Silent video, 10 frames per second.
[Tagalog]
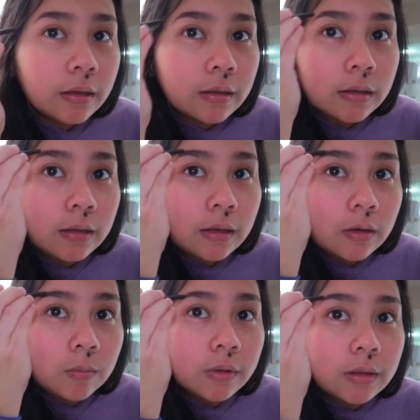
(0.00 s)
Ganyan lang
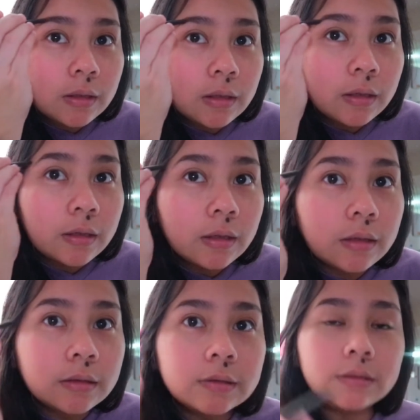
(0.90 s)
ako magkilay,
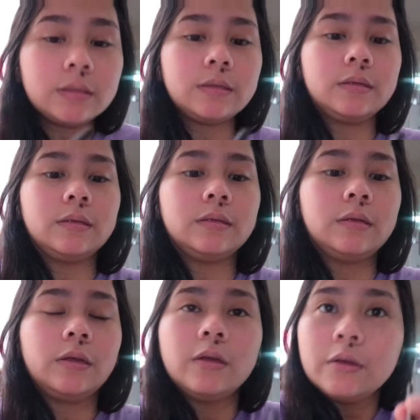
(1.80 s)
guys.
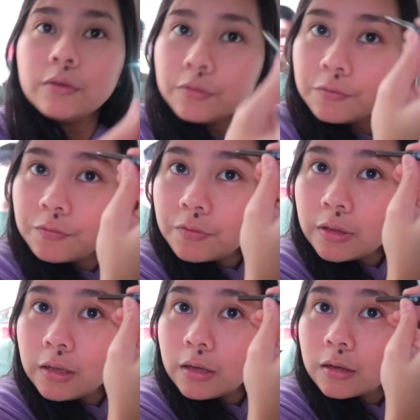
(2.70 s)

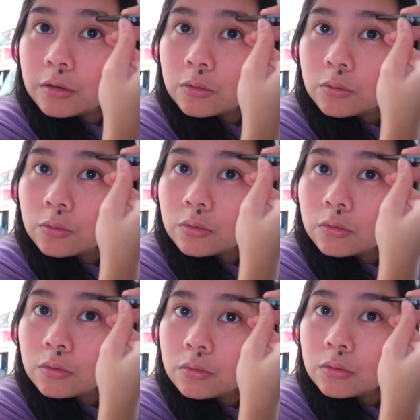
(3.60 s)
Fill lang
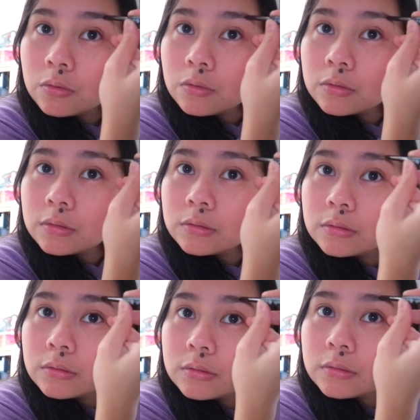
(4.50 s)
yung
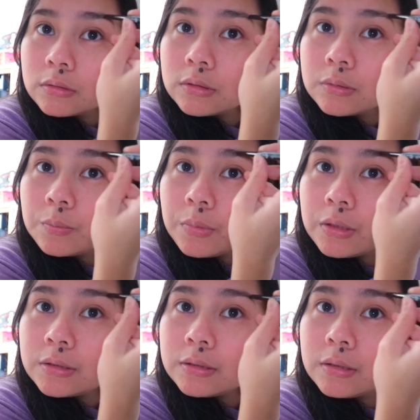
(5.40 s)

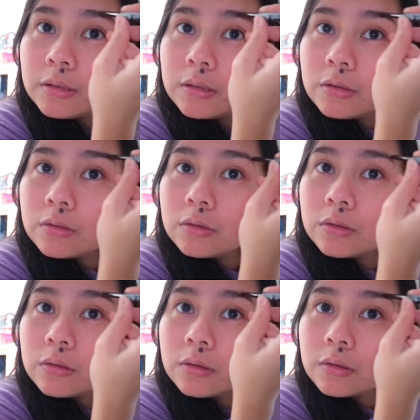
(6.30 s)
space dito.
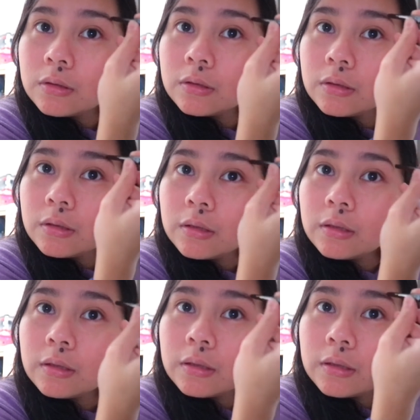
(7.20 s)

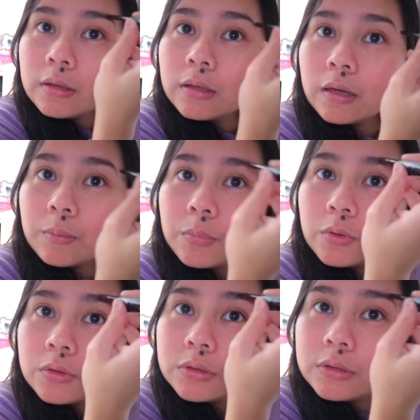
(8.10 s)

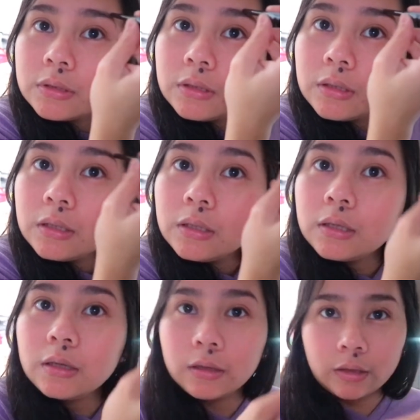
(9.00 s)
Tapos,
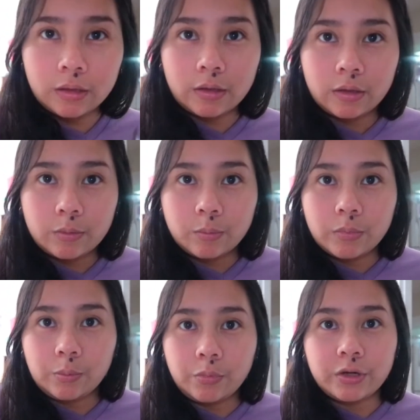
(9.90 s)
i
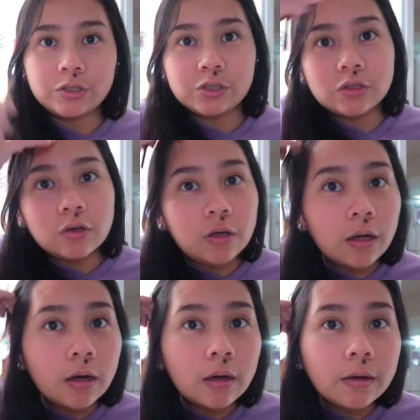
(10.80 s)
brush ko
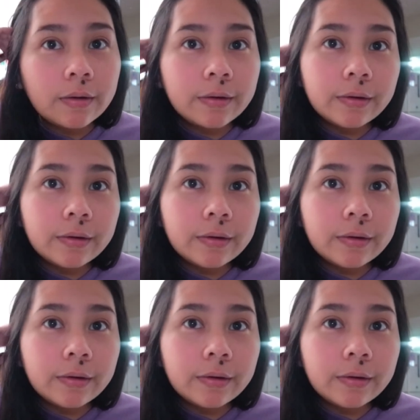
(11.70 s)
lang.